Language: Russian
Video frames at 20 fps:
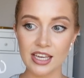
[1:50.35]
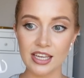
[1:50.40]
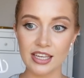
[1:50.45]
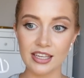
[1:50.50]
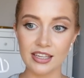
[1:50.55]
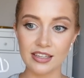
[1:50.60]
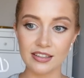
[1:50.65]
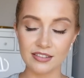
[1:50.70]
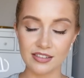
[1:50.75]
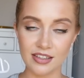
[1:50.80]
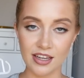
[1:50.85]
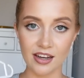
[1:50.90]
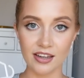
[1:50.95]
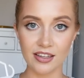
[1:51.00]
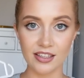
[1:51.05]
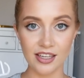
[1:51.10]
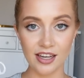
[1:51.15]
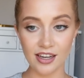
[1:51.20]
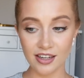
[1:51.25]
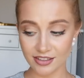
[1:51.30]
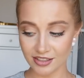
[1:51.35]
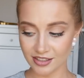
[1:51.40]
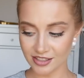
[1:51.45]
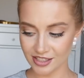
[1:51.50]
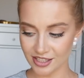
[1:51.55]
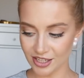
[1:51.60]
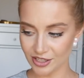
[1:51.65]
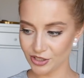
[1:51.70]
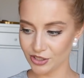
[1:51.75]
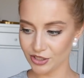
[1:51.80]
И да, я
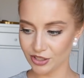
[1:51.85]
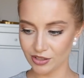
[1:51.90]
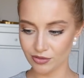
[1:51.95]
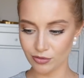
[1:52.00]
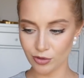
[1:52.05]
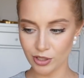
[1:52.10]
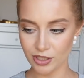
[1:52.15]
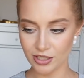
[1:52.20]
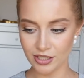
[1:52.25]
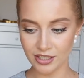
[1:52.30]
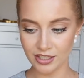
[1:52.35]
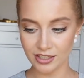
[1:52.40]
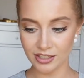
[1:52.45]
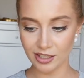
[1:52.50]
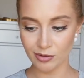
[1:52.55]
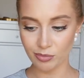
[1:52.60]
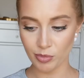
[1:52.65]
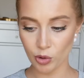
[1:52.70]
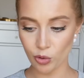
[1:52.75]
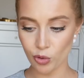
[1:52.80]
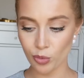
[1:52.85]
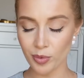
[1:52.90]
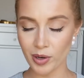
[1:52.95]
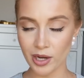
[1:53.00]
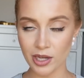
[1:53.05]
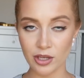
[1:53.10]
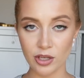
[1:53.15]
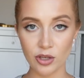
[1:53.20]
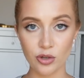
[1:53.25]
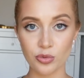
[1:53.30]
однозначно довольна этой
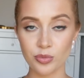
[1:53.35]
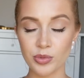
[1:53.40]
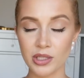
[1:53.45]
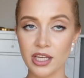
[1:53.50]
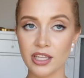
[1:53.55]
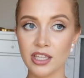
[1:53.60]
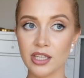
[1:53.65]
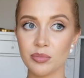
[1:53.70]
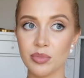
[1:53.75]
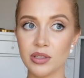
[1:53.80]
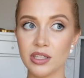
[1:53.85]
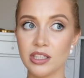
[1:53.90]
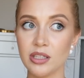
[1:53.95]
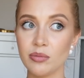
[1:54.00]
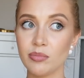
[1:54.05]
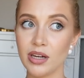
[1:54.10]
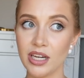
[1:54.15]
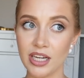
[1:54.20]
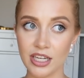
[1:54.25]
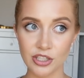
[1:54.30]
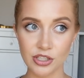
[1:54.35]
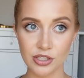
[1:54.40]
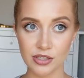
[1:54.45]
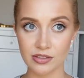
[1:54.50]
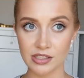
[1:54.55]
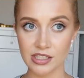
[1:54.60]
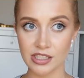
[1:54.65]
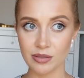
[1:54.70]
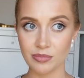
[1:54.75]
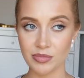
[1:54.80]
покупкой, и у меня не было ни
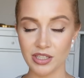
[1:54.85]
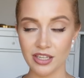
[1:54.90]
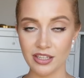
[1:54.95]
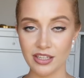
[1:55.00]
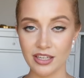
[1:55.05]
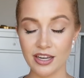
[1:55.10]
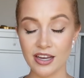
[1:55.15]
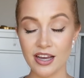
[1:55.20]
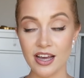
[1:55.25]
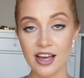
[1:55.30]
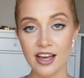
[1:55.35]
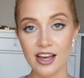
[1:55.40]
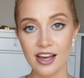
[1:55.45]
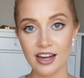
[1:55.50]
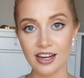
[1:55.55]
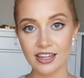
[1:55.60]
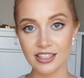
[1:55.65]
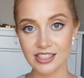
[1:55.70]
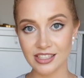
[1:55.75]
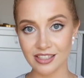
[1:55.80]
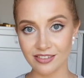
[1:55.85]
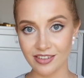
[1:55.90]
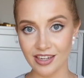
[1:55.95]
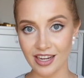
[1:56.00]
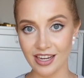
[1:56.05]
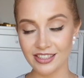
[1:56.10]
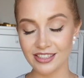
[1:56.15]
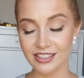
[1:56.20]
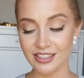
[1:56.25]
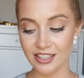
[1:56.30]
малейшего сомнения
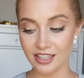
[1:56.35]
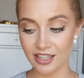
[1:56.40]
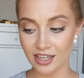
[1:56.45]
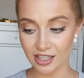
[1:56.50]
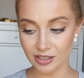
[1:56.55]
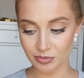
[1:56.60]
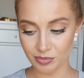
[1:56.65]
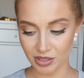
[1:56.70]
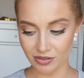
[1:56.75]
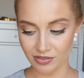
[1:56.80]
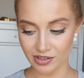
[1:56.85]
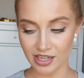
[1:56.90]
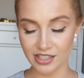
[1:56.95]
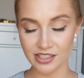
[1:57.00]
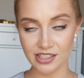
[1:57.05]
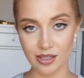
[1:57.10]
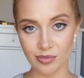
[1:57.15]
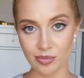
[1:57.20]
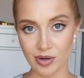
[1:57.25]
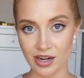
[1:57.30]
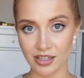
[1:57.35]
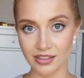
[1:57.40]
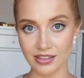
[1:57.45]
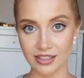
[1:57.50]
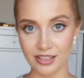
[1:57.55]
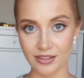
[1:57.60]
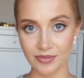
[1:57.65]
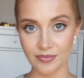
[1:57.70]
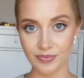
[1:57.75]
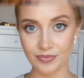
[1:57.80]
оставлять или отправлять
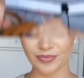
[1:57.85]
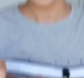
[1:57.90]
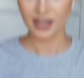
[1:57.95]
обратно.